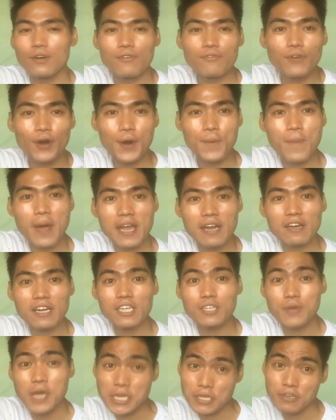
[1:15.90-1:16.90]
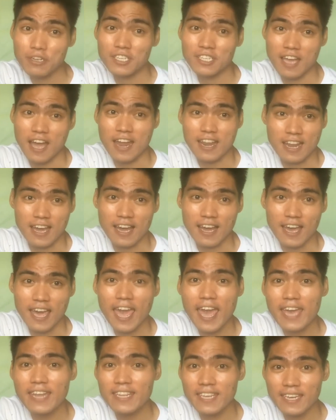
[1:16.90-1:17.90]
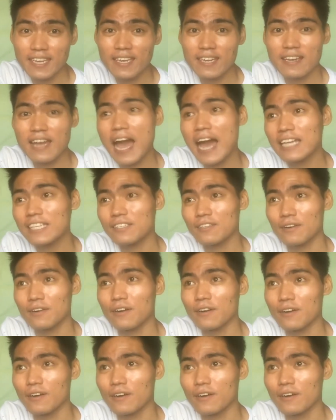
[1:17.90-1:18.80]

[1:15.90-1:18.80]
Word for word: for my graduation sana. Eh di, kaso